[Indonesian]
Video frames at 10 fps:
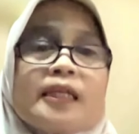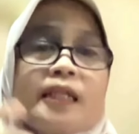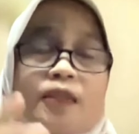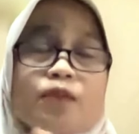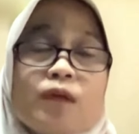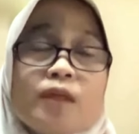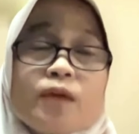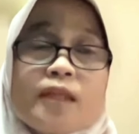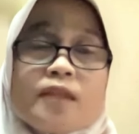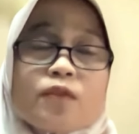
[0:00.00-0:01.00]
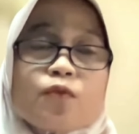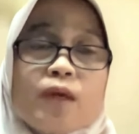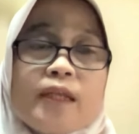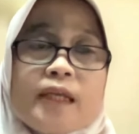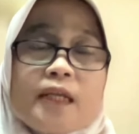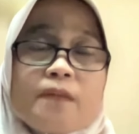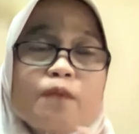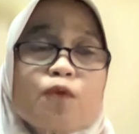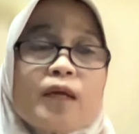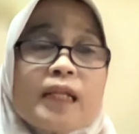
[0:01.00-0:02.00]
Dan juga dengan sesuai dengan
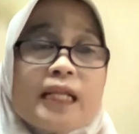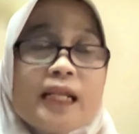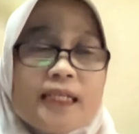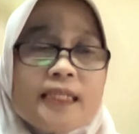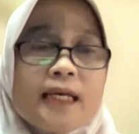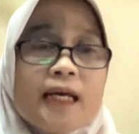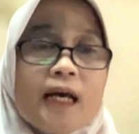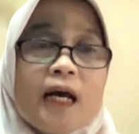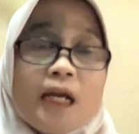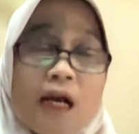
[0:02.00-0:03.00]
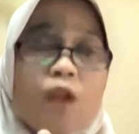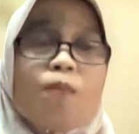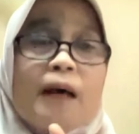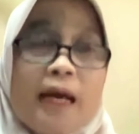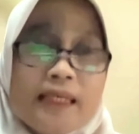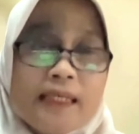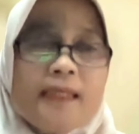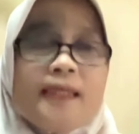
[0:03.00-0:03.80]
kebutuhan anaknya. Kalau bayi